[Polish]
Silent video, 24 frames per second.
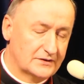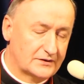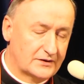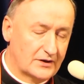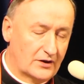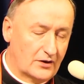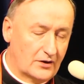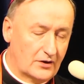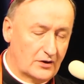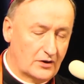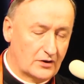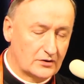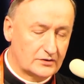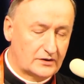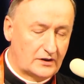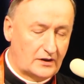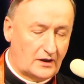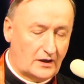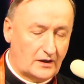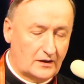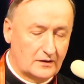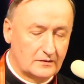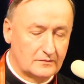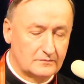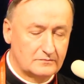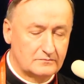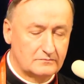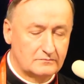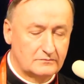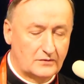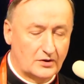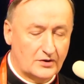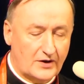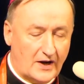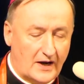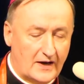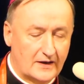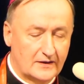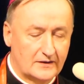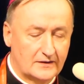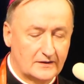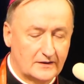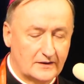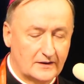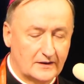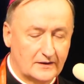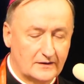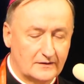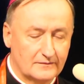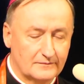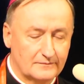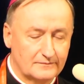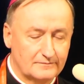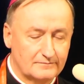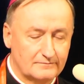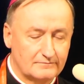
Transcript: teologii moralnej.